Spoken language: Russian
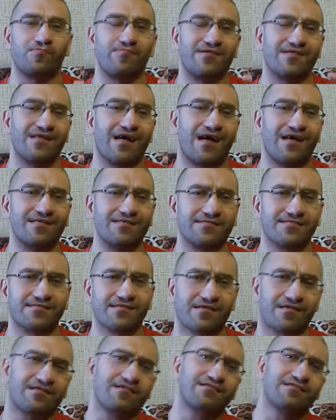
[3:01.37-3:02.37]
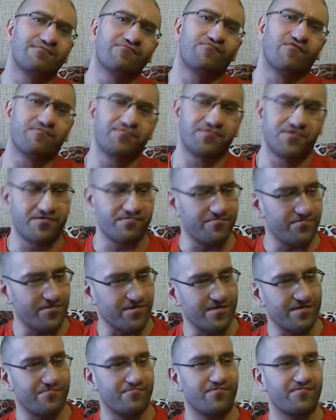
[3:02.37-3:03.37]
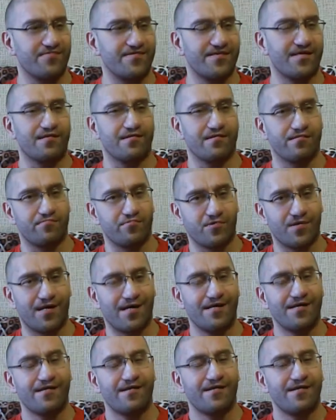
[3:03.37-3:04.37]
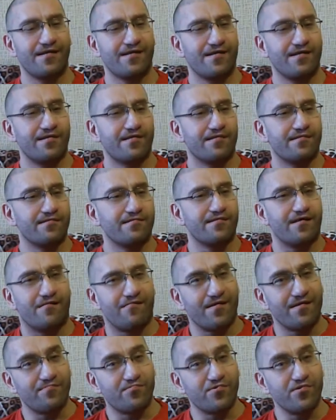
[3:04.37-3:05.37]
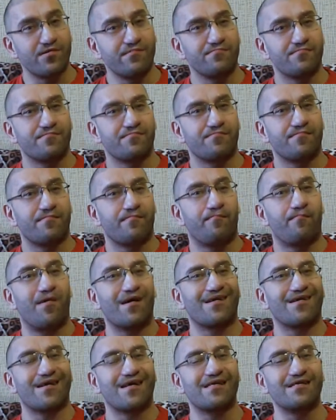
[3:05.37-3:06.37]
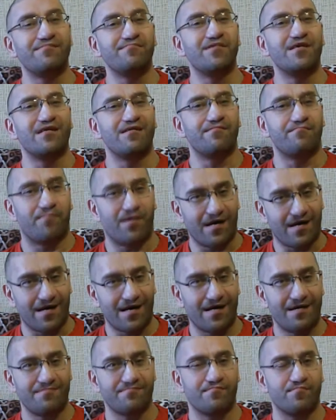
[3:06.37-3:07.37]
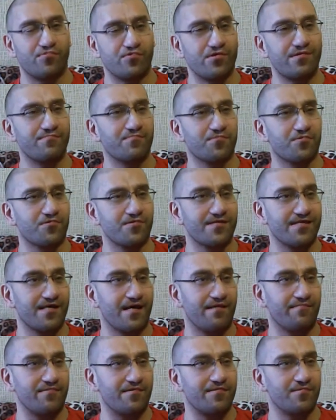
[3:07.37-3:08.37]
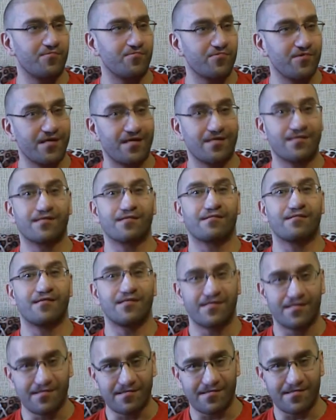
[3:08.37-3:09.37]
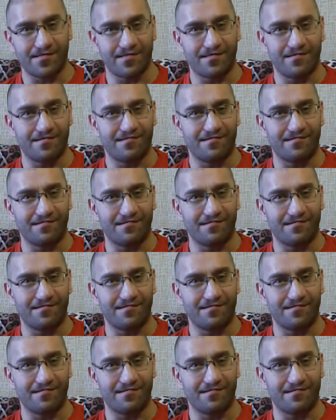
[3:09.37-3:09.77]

у меня искры, в общем, вот эта вот вся лабуда. Давай будем, по крайней мере, пока будем друзьями. Ну, я согласился